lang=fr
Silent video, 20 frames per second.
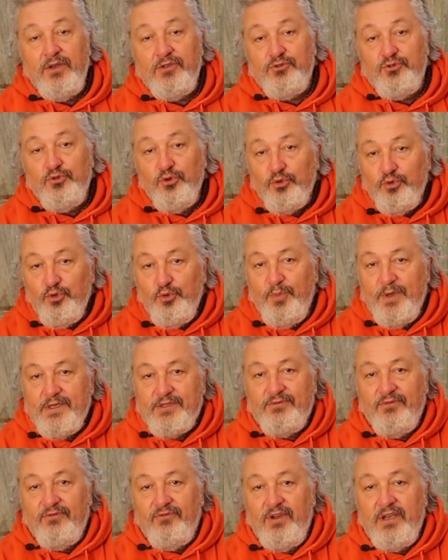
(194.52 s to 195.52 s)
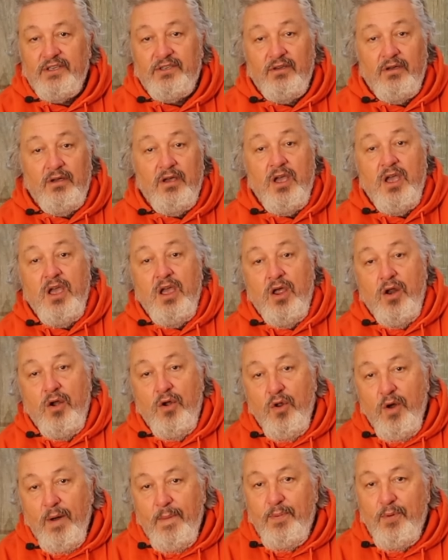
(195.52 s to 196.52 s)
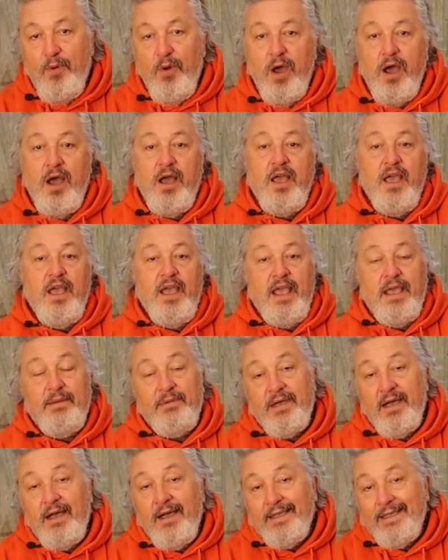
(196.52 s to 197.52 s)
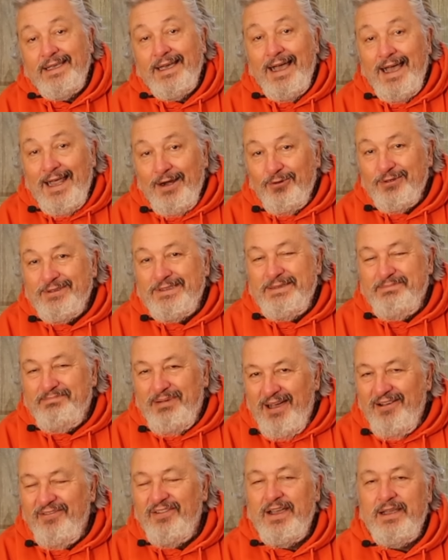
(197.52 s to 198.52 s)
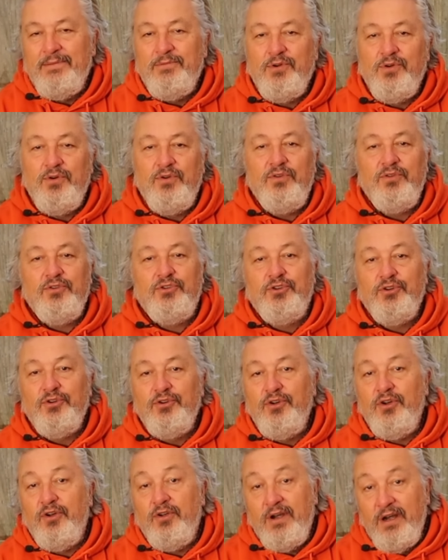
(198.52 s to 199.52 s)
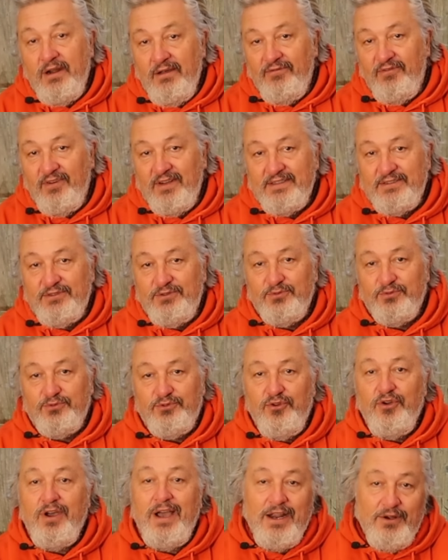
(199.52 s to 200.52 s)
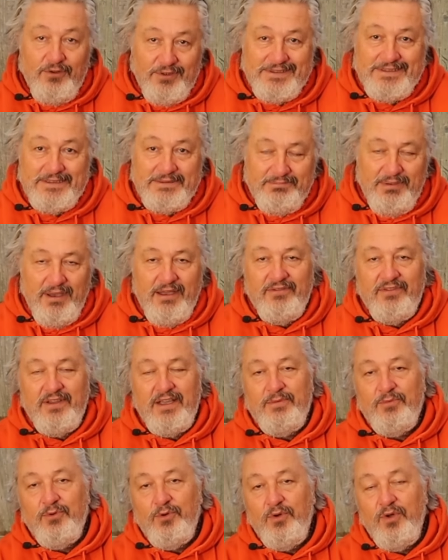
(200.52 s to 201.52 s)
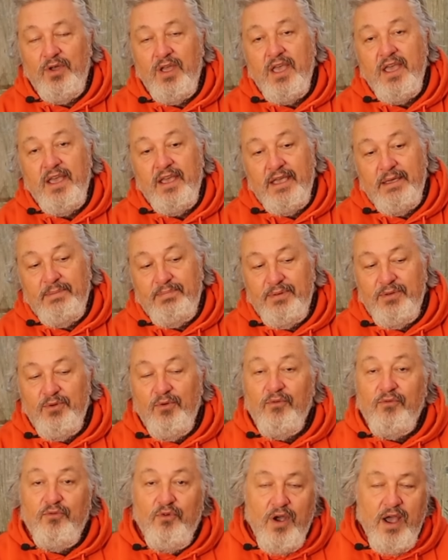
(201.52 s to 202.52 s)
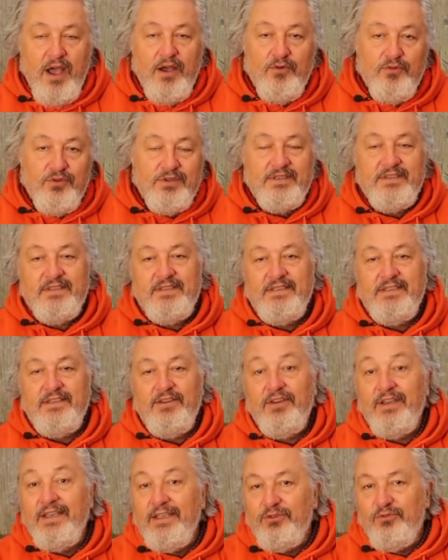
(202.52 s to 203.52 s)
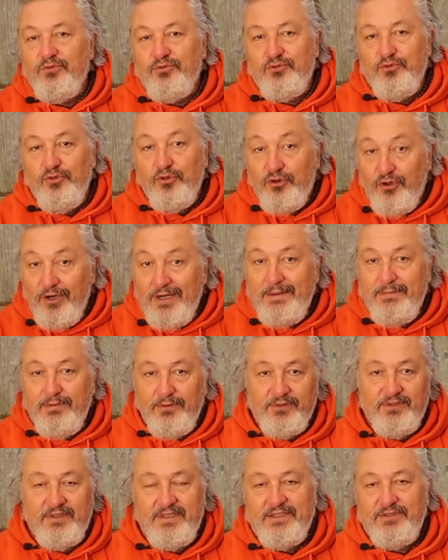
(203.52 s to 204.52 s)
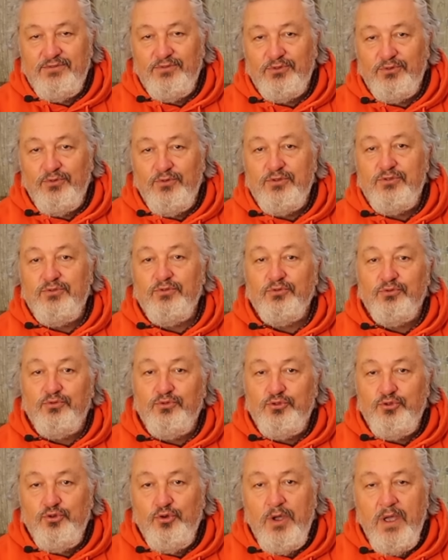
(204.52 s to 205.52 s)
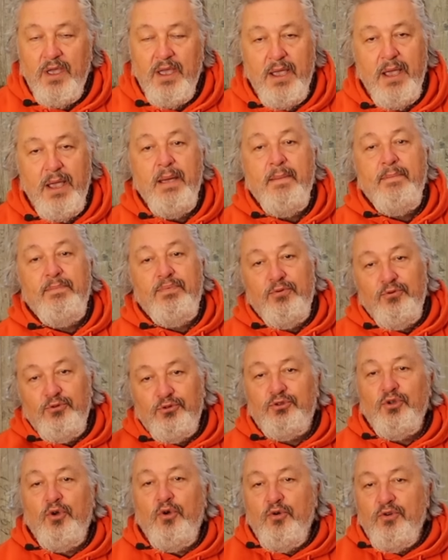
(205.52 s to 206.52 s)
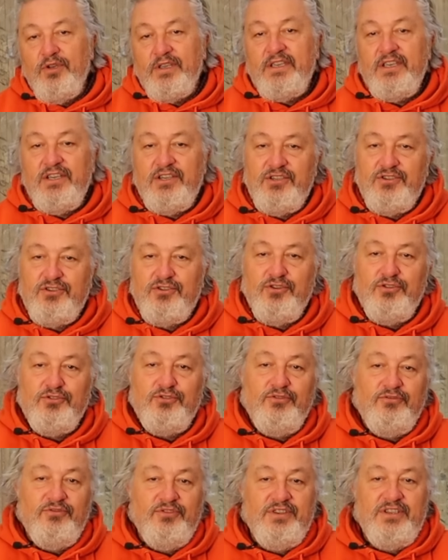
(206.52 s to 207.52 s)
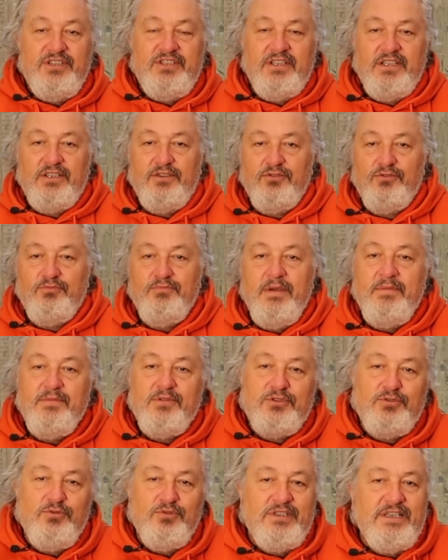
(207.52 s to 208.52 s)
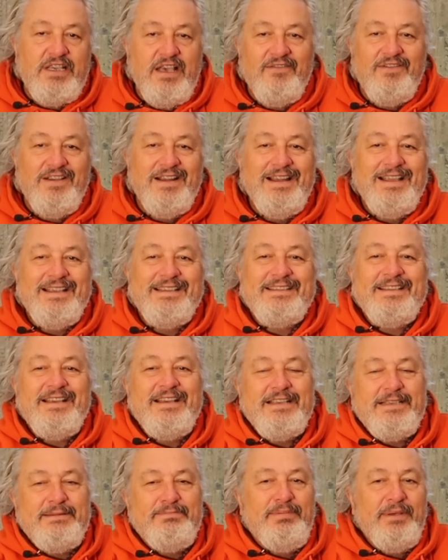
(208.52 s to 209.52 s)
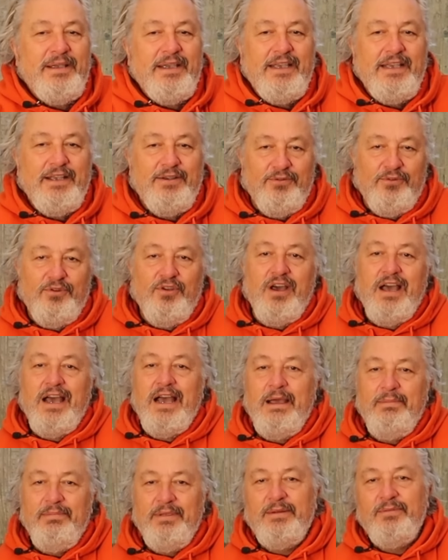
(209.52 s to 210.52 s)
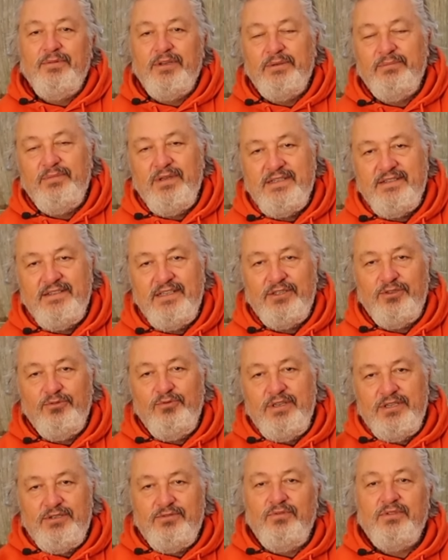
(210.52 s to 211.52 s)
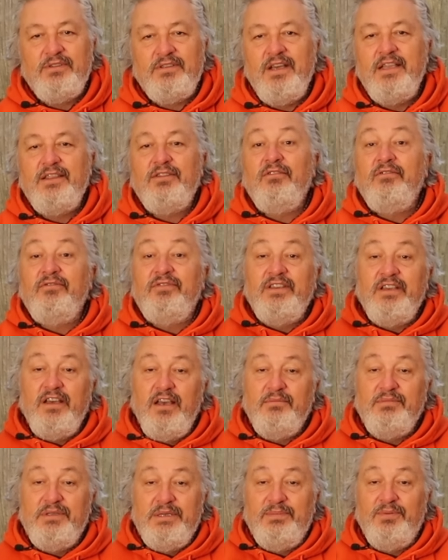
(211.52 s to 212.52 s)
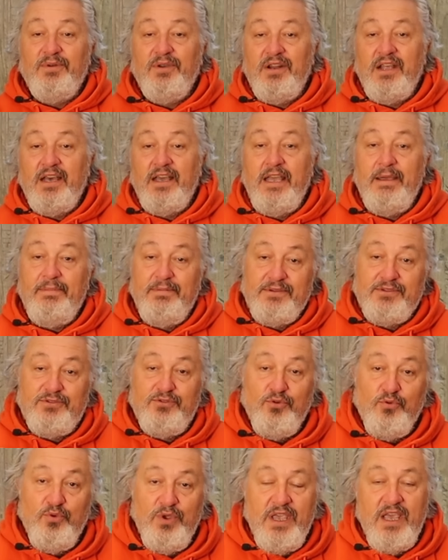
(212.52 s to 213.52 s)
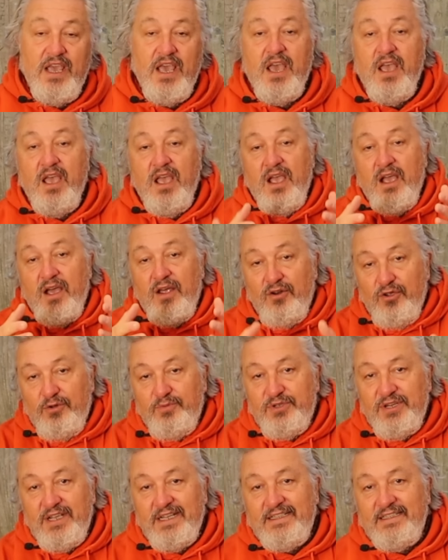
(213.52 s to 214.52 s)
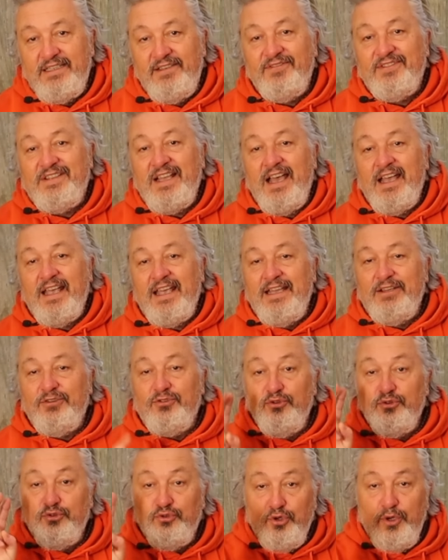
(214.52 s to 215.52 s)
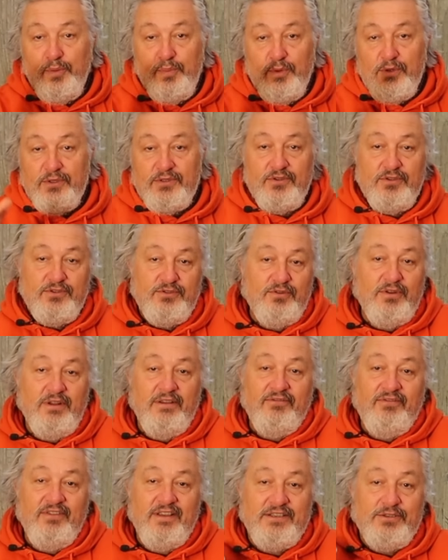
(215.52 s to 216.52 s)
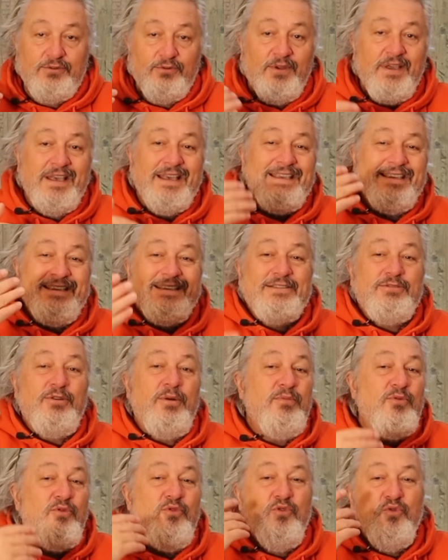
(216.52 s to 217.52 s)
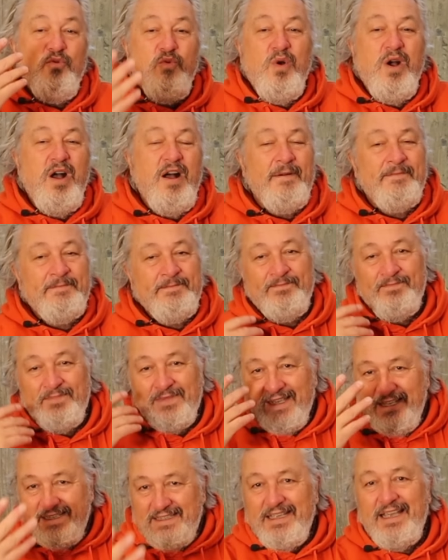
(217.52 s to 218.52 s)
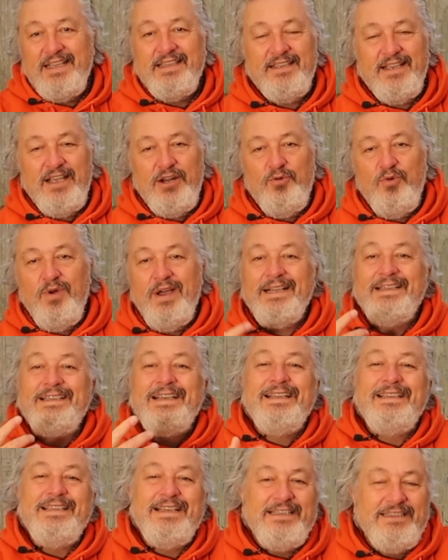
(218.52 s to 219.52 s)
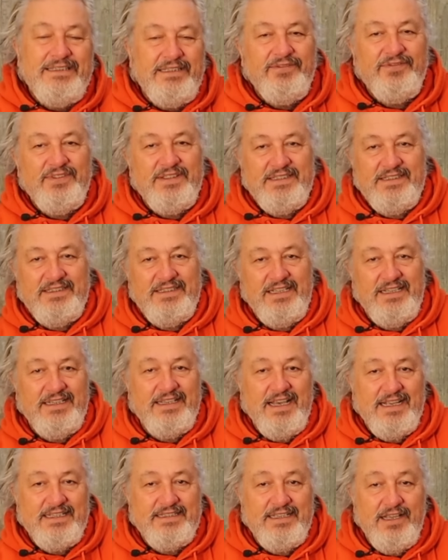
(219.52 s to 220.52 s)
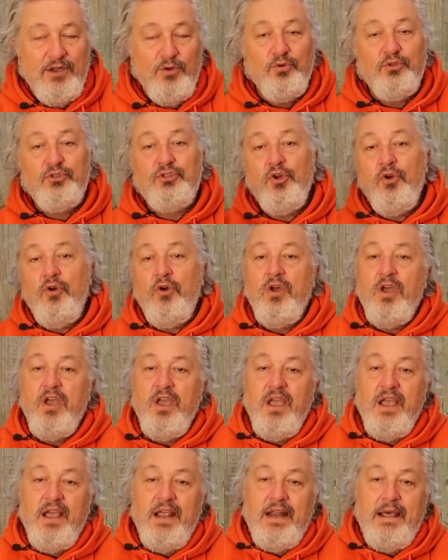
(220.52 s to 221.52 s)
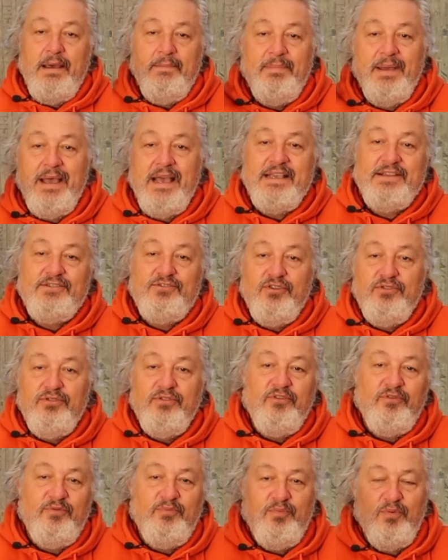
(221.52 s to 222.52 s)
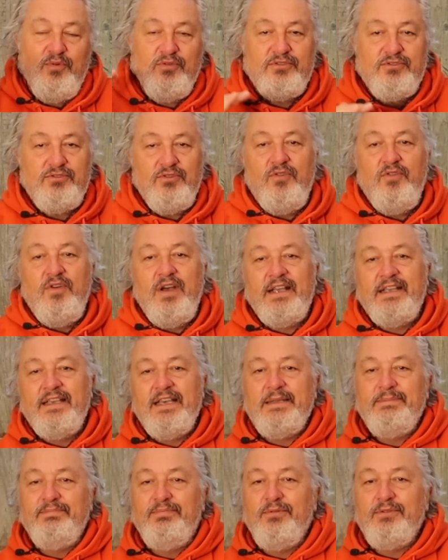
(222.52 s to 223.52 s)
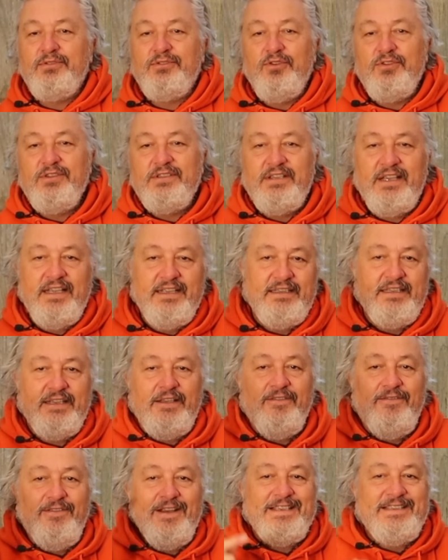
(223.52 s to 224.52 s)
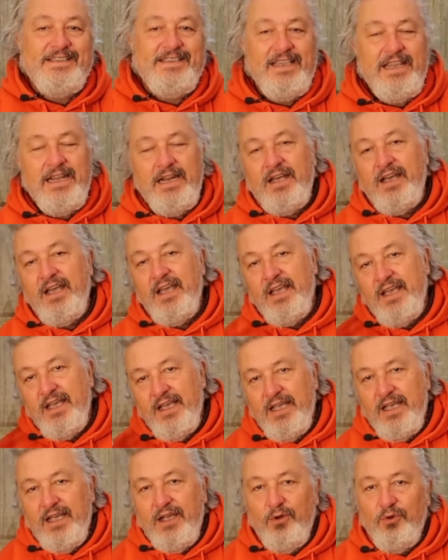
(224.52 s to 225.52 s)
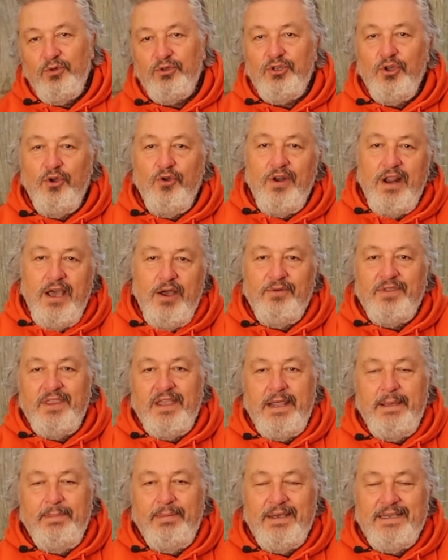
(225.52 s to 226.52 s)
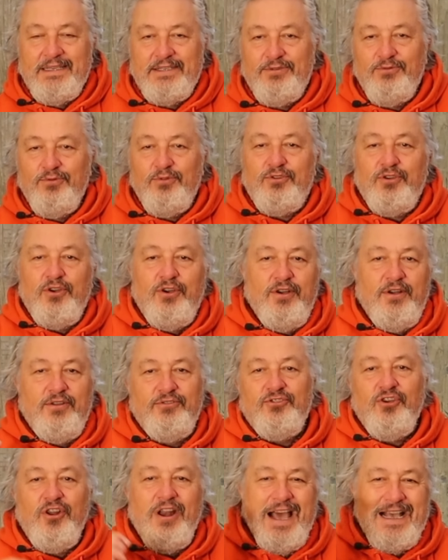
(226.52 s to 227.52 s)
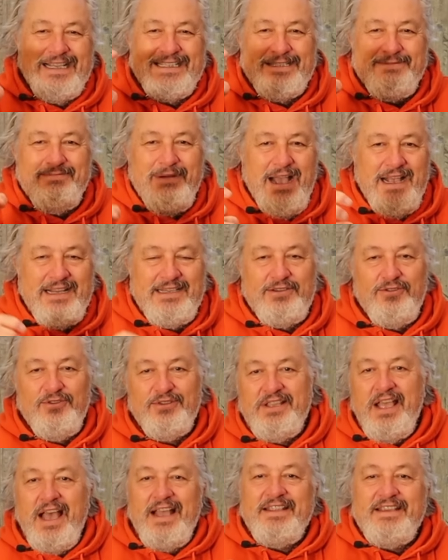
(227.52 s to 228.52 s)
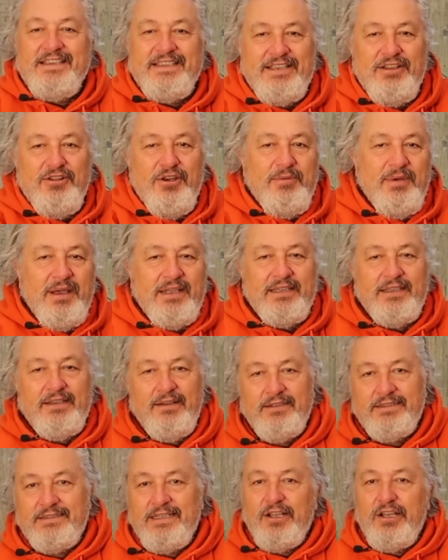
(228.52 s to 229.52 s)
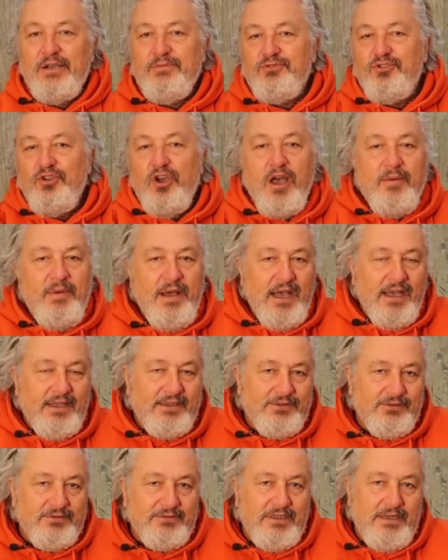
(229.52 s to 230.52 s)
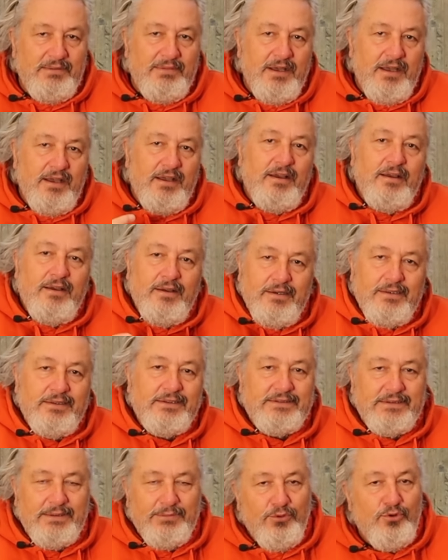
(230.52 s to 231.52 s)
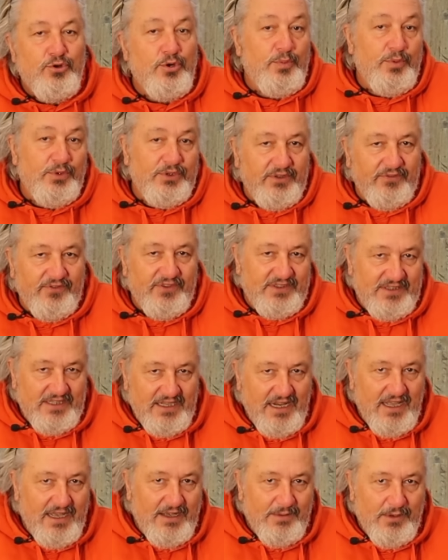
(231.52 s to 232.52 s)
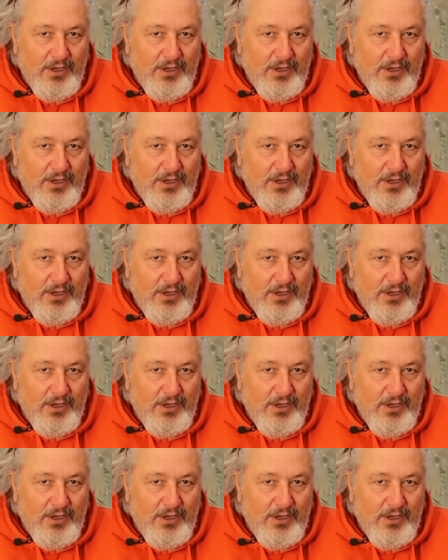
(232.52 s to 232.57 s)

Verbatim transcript: surtout parce qu'on voit que l'emploi eh bien, il ralentit pas vraiment, que euh, l'inflation ne ralentit pas vraiment. Et puis, on voit aussi euh, et toujours que les banquiers centraux sont toujours plutôt au quiche que de viche et que même ceux qui avaient laissé espérer qu'on aurait rapidement une baisse des taux, ils sont en train de revenir un petit peu en arrière parce que oui, l'objectif target de 2% sur l'inflation, il semble loin, euh, très très loin et très très difficile d'accès. Autant la baisse de 9% à 4%, ça a été facile. Autant là, on a l'impression que de last mile, le dernier kilomètre, hein, c'est comme sur un marathon, et eh ben, euh, c'est beaucoup plus difficile à